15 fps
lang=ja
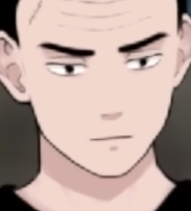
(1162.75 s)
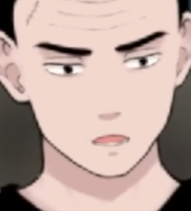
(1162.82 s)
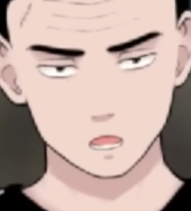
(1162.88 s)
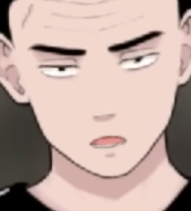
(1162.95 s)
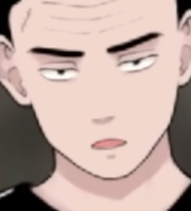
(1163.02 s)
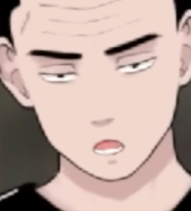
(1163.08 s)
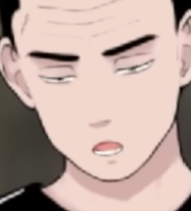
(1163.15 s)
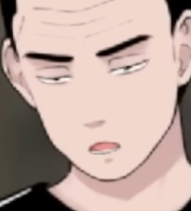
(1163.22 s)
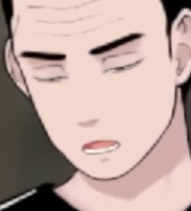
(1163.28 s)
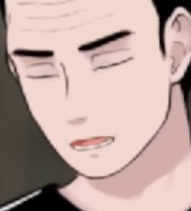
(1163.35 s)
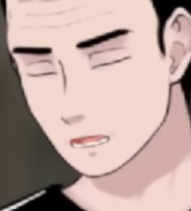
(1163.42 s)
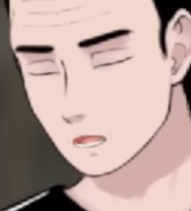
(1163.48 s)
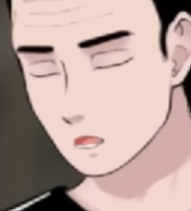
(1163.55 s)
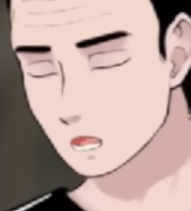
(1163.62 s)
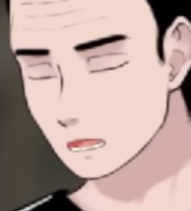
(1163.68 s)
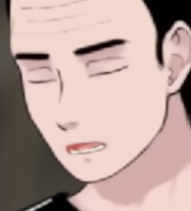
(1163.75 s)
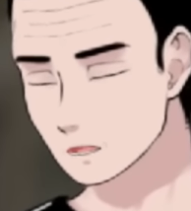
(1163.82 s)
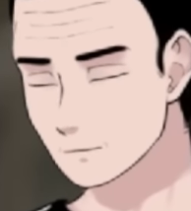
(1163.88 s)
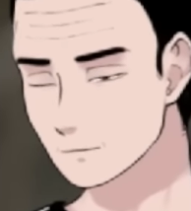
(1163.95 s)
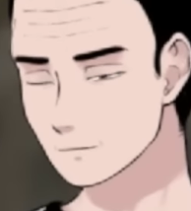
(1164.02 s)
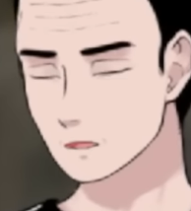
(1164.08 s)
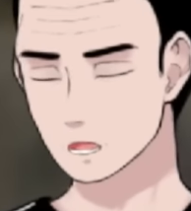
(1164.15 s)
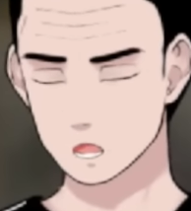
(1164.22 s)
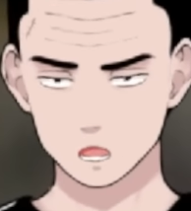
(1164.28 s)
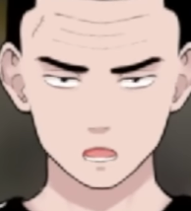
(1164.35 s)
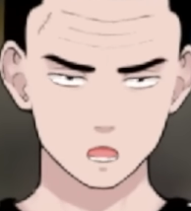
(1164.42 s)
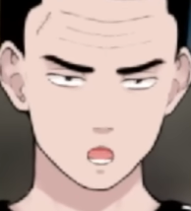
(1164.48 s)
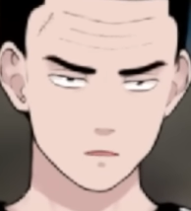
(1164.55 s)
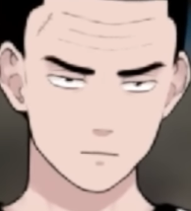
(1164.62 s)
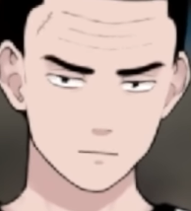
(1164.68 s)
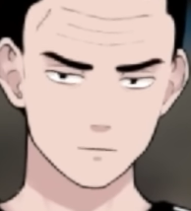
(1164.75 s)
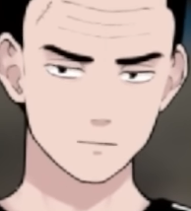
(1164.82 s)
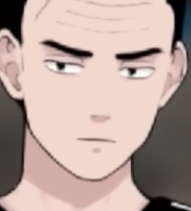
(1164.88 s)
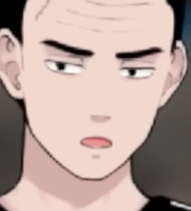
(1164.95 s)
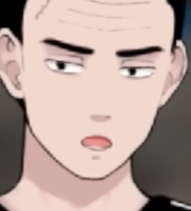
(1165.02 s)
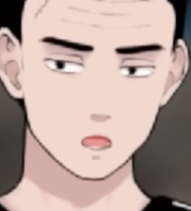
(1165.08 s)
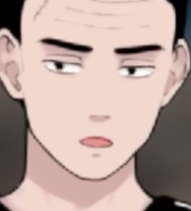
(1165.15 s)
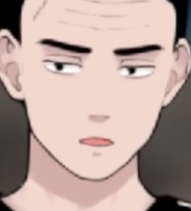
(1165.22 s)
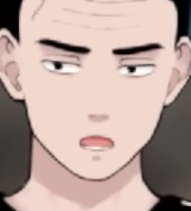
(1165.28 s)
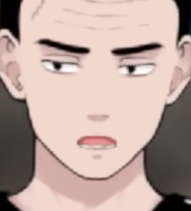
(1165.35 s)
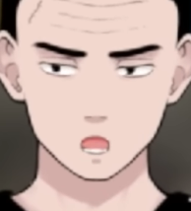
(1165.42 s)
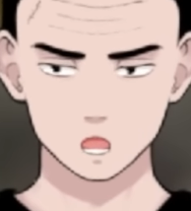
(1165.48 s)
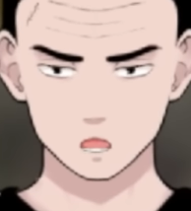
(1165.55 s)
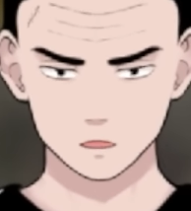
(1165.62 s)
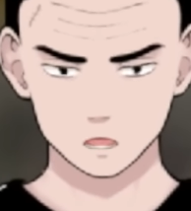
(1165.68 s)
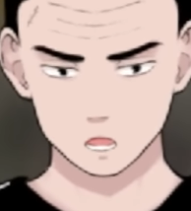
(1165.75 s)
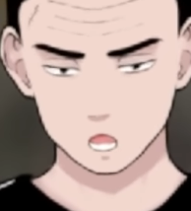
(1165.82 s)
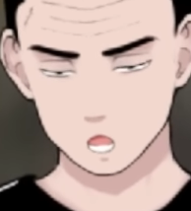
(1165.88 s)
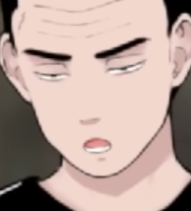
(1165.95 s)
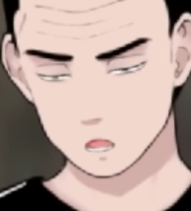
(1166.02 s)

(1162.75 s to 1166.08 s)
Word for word: で、誘われる、連れて行かれる、やって言えない。